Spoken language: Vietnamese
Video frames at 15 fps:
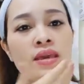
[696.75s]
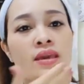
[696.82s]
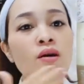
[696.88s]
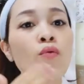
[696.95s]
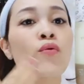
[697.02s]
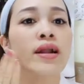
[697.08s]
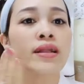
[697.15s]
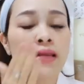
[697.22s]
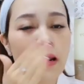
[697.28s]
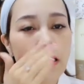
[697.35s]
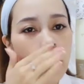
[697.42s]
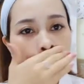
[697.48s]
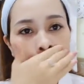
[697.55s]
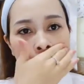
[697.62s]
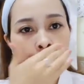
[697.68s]
hiệu quả nhất
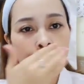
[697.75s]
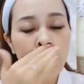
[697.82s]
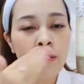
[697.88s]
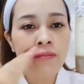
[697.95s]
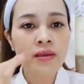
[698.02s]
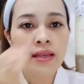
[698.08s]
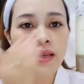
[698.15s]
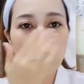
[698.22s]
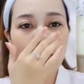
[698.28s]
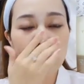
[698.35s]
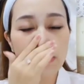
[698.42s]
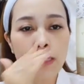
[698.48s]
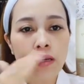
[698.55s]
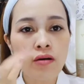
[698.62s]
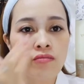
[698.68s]
bởi vì nếu
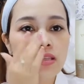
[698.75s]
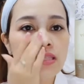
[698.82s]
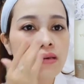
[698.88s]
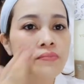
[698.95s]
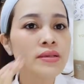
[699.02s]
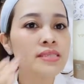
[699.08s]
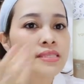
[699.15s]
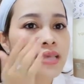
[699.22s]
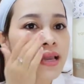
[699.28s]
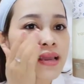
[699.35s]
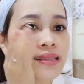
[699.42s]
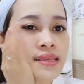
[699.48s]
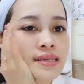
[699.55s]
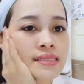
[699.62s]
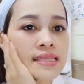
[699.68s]
thiếu vitamin C
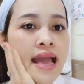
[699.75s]
thì